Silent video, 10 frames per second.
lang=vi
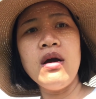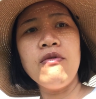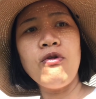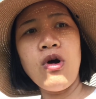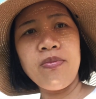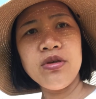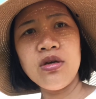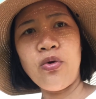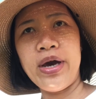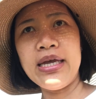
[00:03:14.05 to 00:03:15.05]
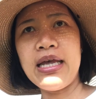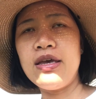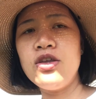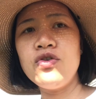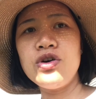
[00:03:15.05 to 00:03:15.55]
phù hợp với sức khỏe tại vì
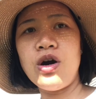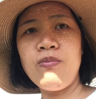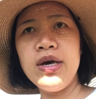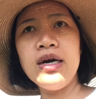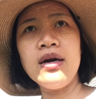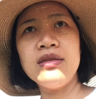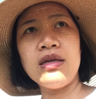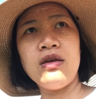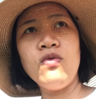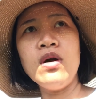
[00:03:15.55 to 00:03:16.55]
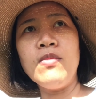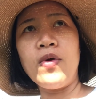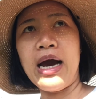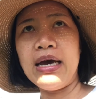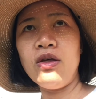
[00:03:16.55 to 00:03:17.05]
nhiều người không biết á người ta chỉ uống có một
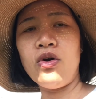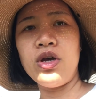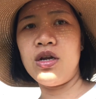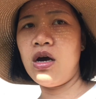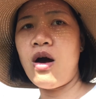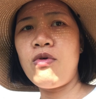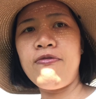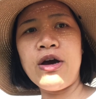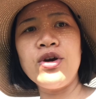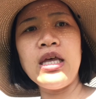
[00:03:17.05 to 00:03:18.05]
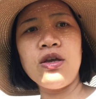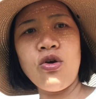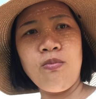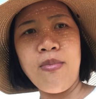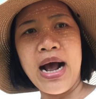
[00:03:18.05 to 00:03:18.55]
cái thôi thì nó không có phát huy tác
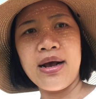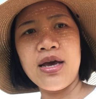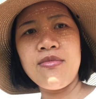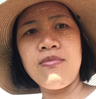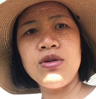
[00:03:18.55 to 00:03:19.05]
dụng bằng khi mà mình